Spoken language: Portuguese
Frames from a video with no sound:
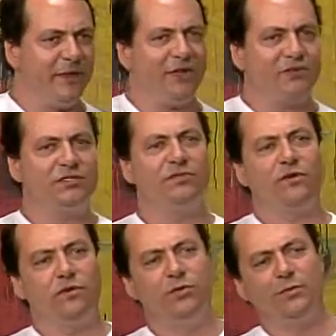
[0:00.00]
Para ele conseguir um
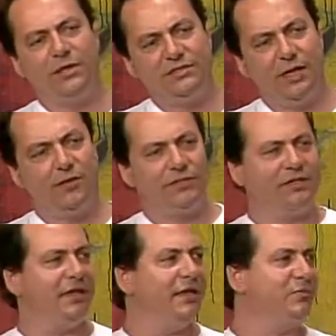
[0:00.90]
valor muito mais alto, ele
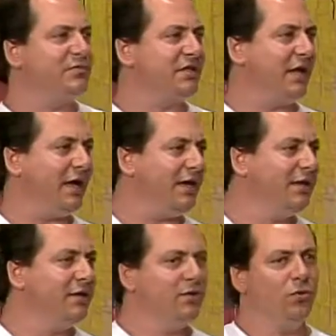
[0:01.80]
teria que buscar
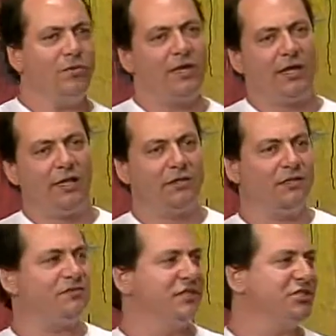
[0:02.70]
num mercado que
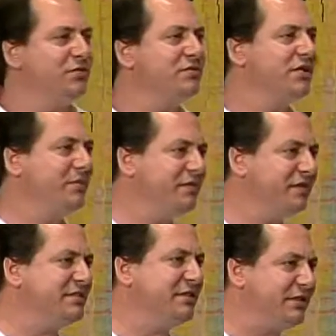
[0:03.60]
não seja do sistema
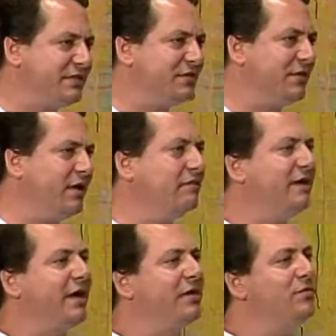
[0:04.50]
financeiro tradicional. Ele
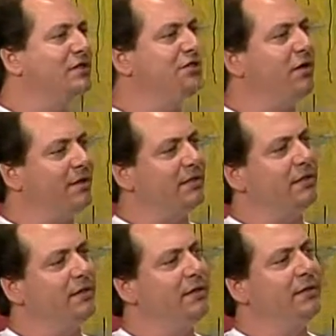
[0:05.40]
vai cair uhum. num
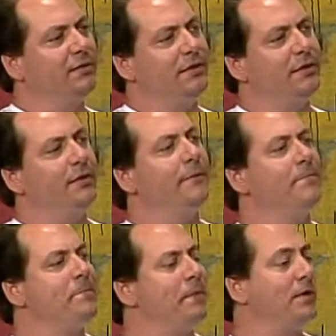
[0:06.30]
agiota. Que né? cobra
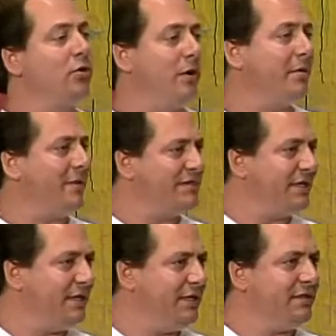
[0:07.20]
mais que ainda. cobra né? mais mais
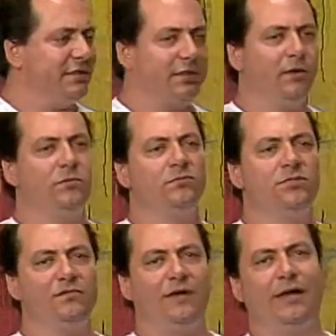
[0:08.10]
ainda. Então,
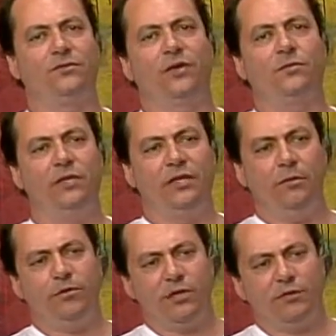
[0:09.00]
de fato, é um
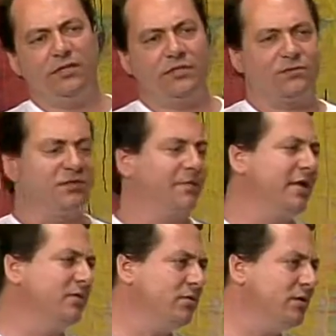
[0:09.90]
crime o que acontece com os
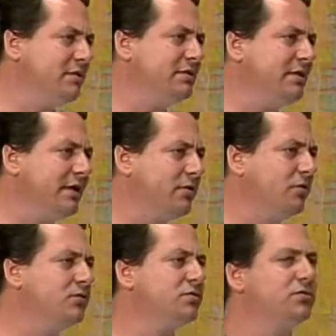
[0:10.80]
trabalhadores, né,
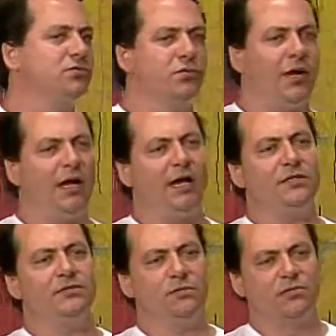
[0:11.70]
com os
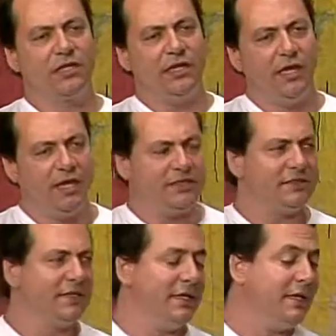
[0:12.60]
usuários, com os
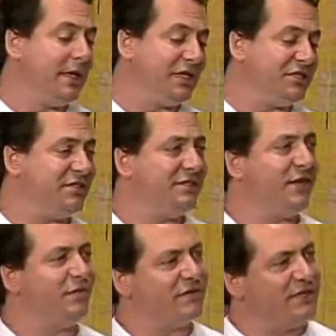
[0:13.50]
clientes. A gente
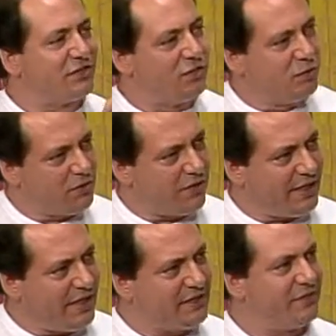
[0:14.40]
tem conversado com muitos
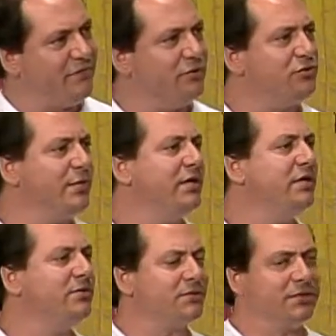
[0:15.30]
clientes na frente dos
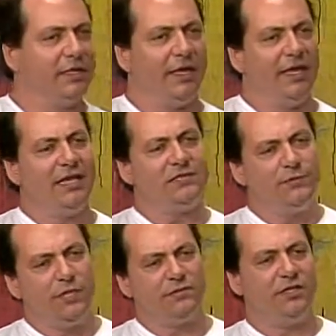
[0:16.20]
bancos. Eles
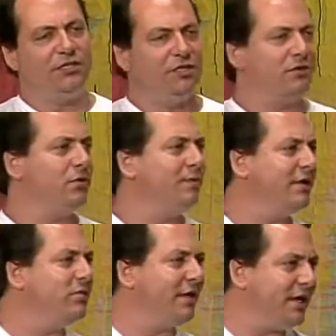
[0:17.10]
mesmos têm dito que não
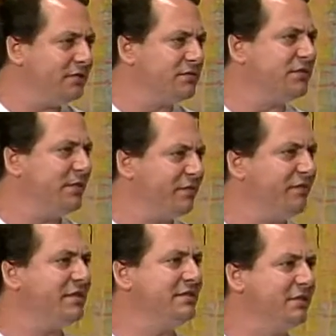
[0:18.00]
aguentam mais o que o sistema
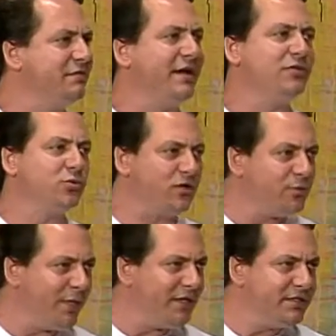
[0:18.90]
financeiro faz no nosso
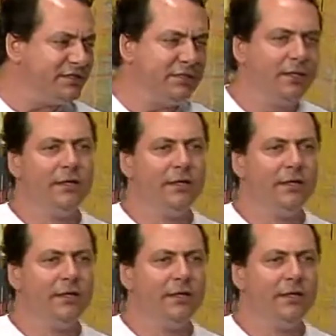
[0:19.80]
país. Uhum.